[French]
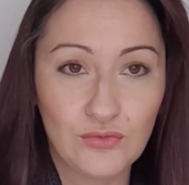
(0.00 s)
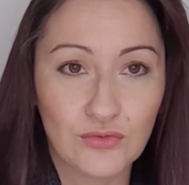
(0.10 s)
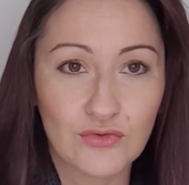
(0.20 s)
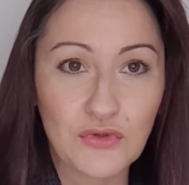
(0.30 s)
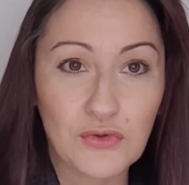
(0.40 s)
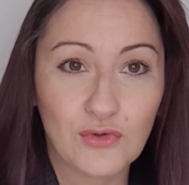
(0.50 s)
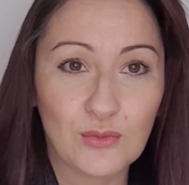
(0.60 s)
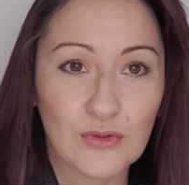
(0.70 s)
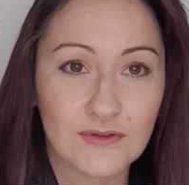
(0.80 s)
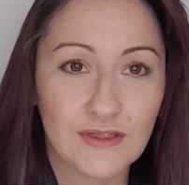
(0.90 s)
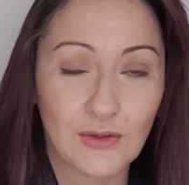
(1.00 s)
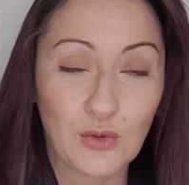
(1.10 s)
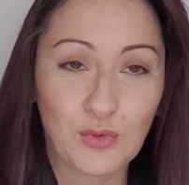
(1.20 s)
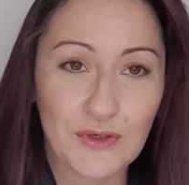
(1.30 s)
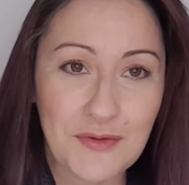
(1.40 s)
de 100 commentaires
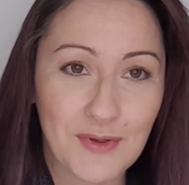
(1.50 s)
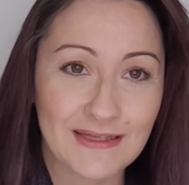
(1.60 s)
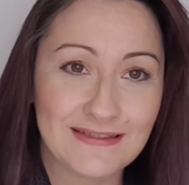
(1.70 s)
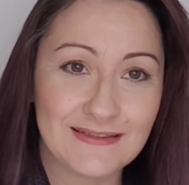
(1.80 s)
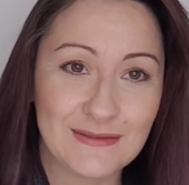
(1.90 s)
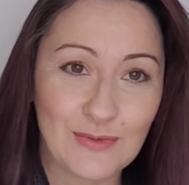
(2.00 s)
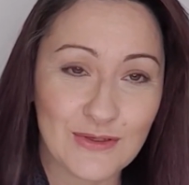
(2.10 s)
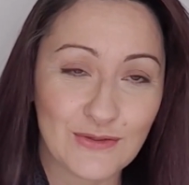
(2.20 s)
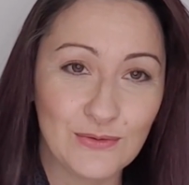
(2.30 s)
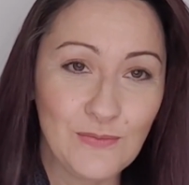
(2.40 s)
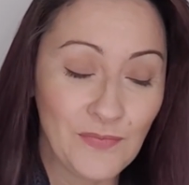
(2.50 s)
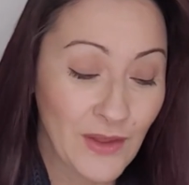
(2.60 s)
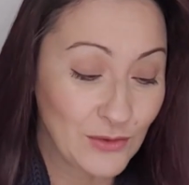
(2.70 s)
euh, pour les participations.